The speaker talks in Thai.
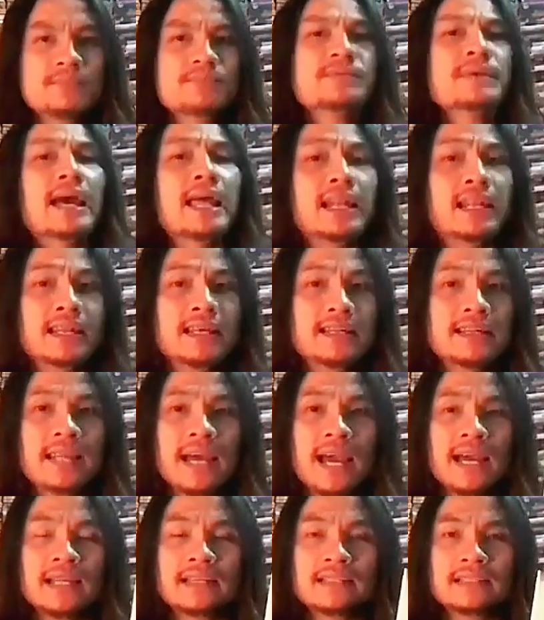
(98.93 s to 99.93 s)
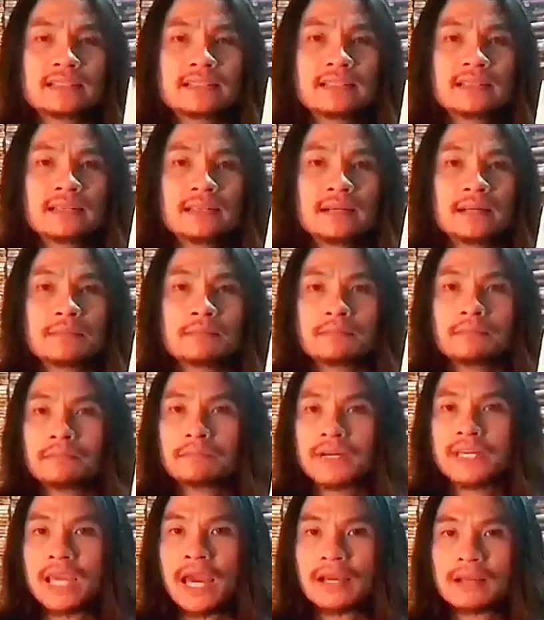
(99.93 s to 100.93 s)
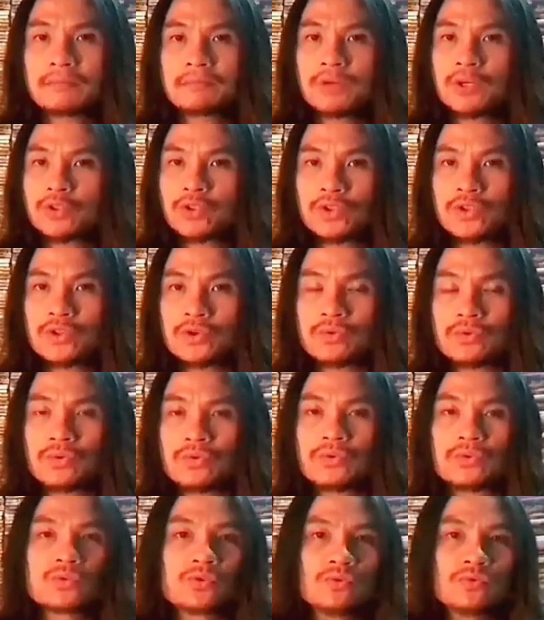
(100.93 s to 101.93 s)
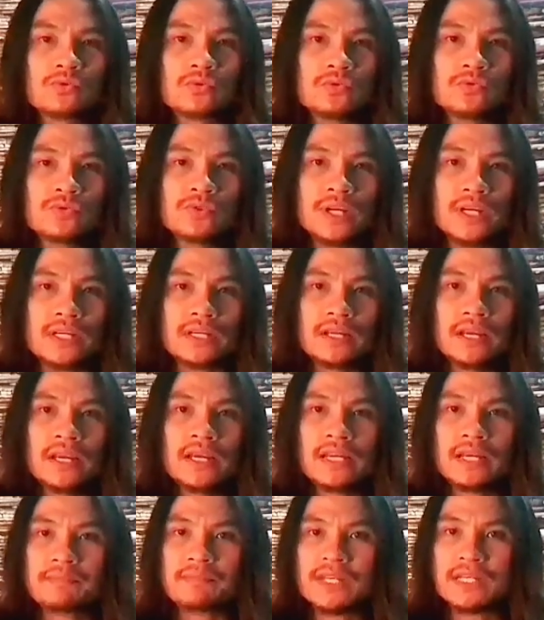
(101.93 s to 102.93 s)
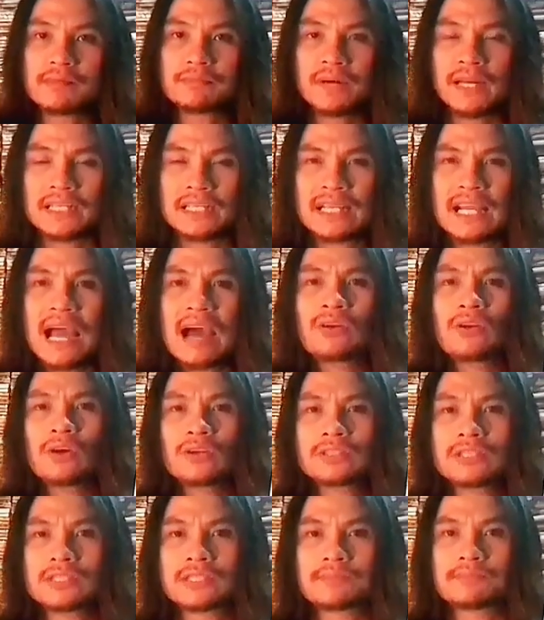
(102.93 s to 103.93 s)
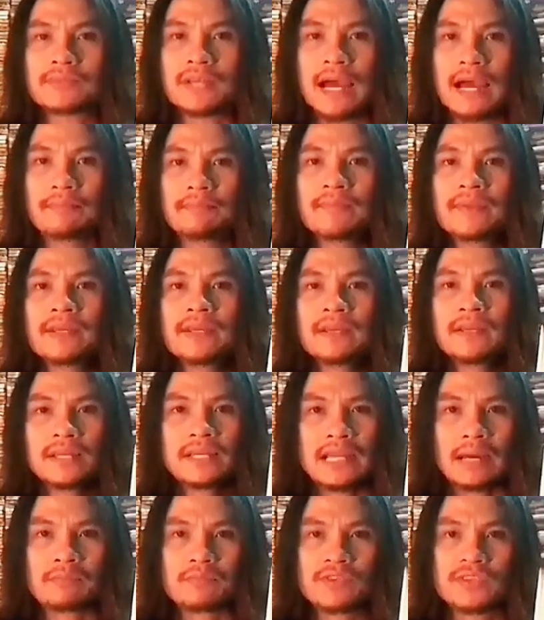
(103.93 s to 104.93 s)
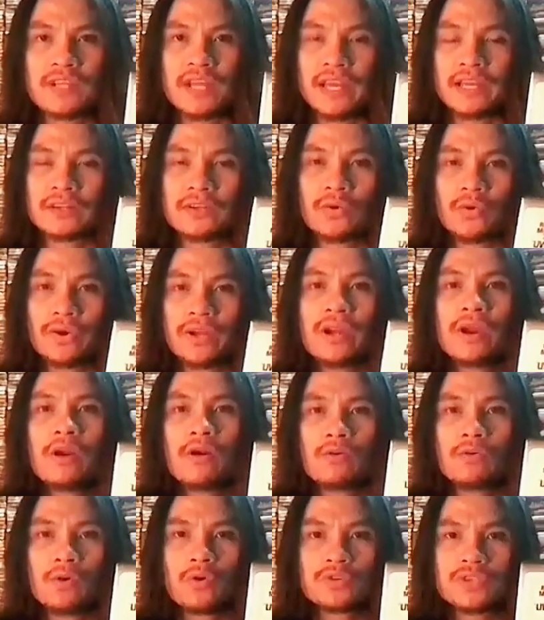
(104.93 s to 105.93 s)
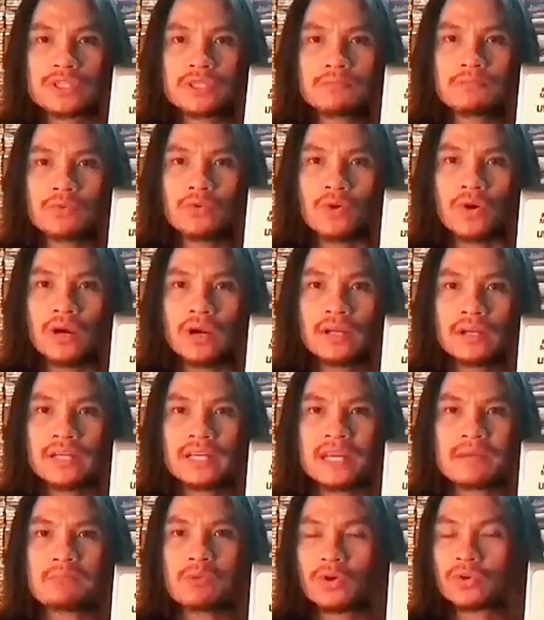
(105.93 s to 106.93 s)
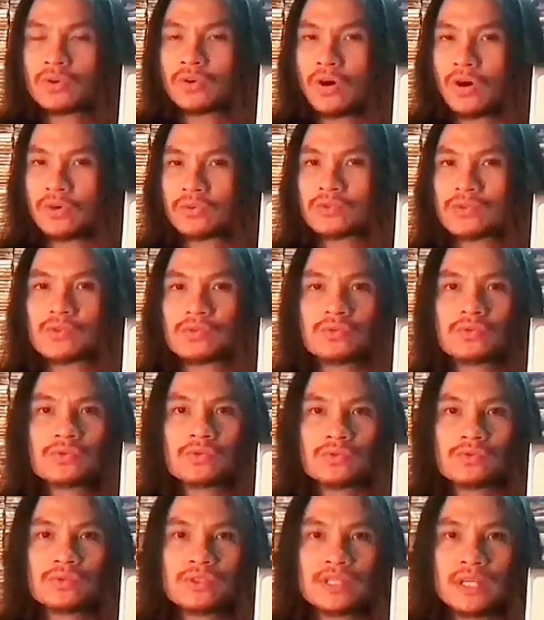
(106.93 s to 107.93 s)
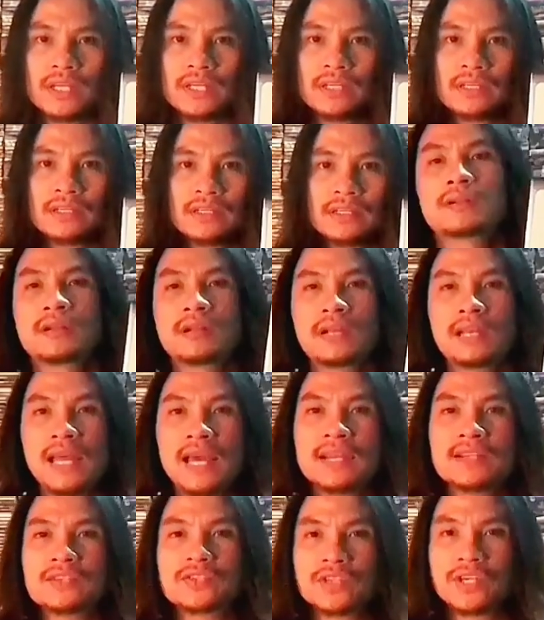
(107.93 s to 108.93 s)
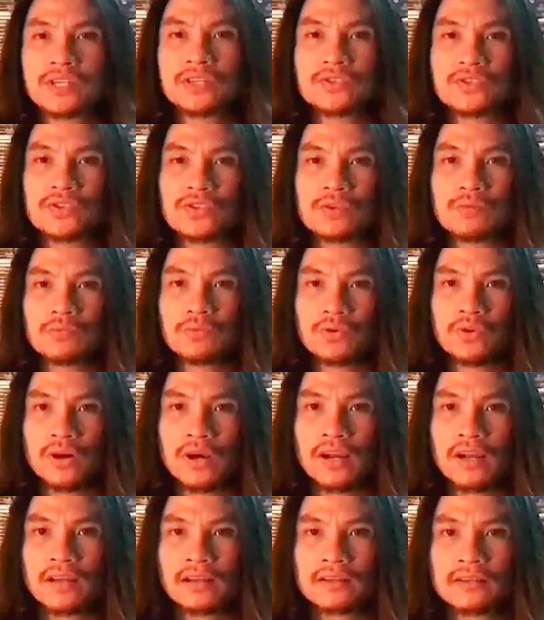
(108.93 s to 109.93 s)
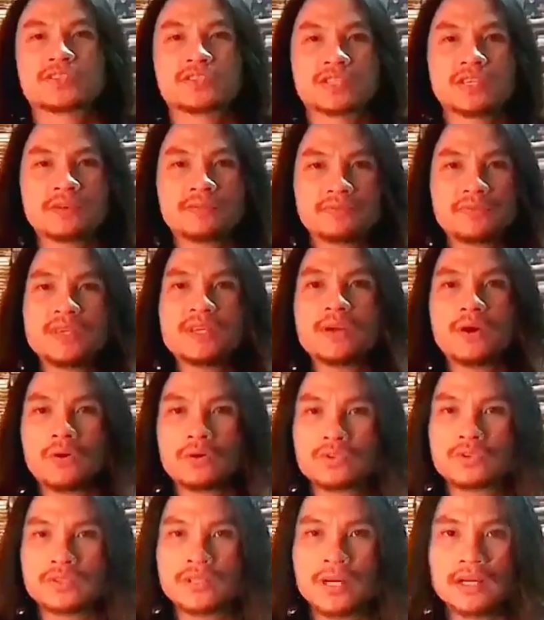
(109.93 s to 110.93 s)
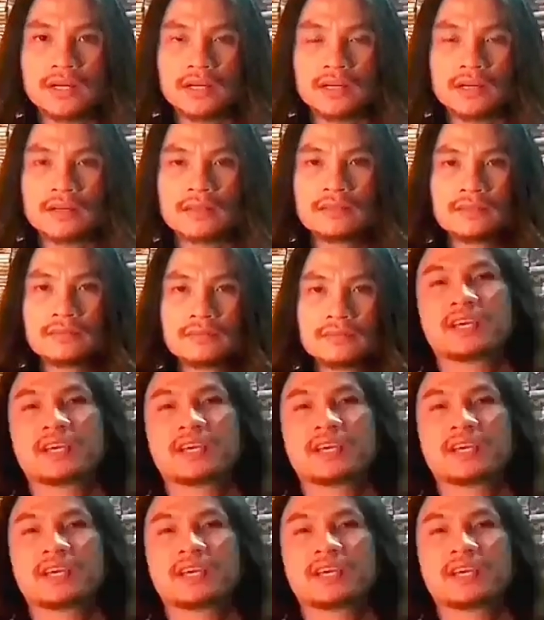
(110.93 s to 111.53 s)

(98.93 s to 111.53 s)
Leaves and Let Die หรือ พยักมนุษยู 007 ในปี 1973 นำแสดงโดยโรเจอร์มัวร์ในบทของ 007 และเจนซีมัวร์ เจฟฟี่โฮสเดอร์